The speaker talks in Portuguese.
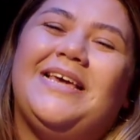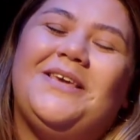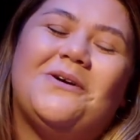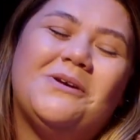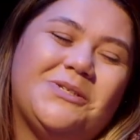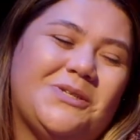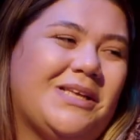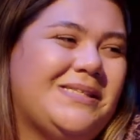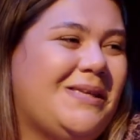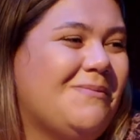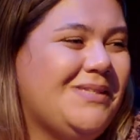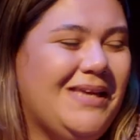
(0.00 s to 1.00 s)
E hoje nós
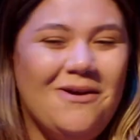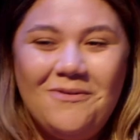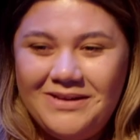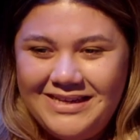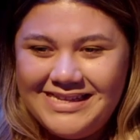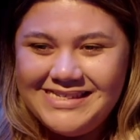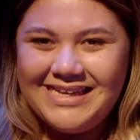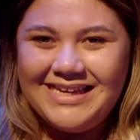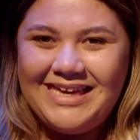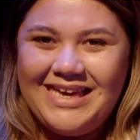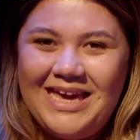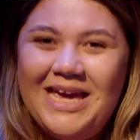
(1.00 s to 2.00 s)
estamos reunidas
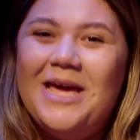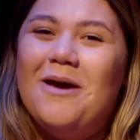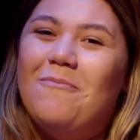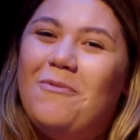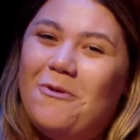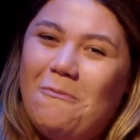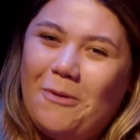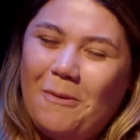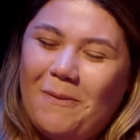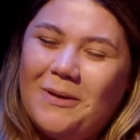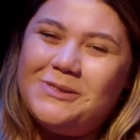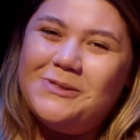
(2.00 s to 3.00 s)
aqui por um
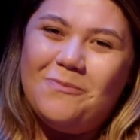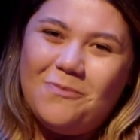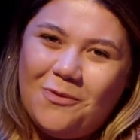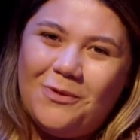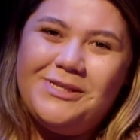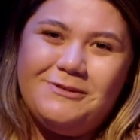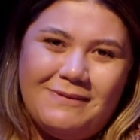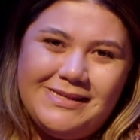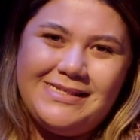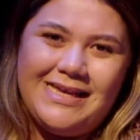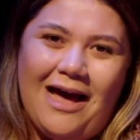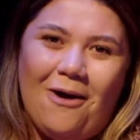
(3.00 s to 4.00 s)
propósito muito
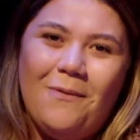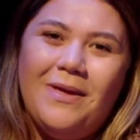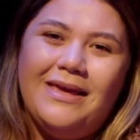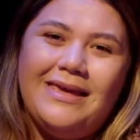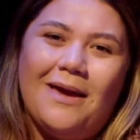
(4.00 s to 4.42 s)
especial,